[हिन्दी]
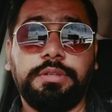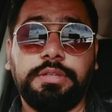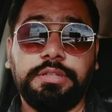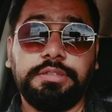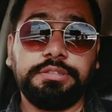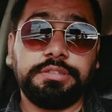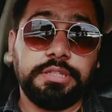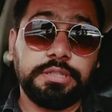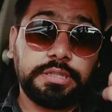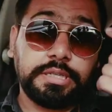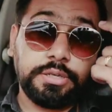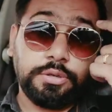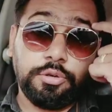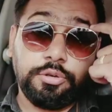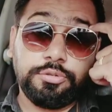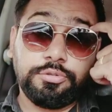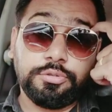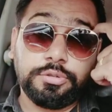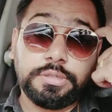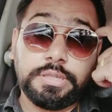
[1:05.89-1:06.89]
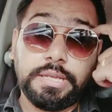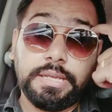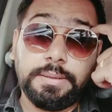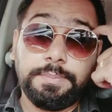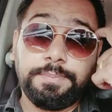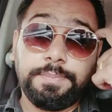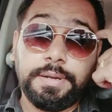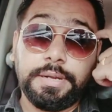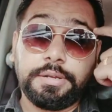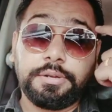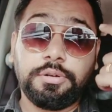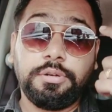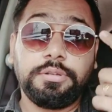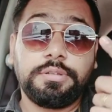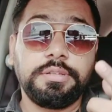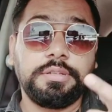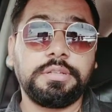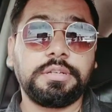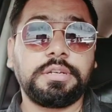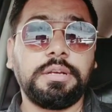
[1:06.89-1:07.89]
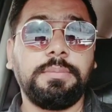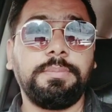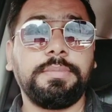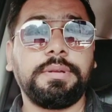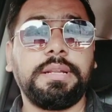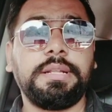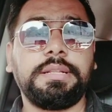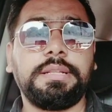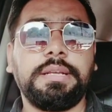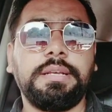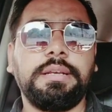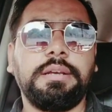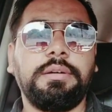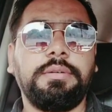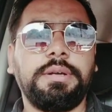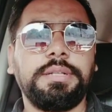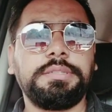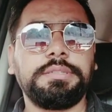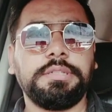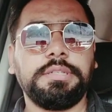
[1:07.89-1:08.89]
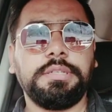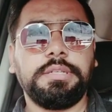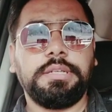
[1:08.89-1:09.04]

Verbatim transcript: इंजन का नॉइस होता है पेट्रोल से तो कम रहता है आवाज़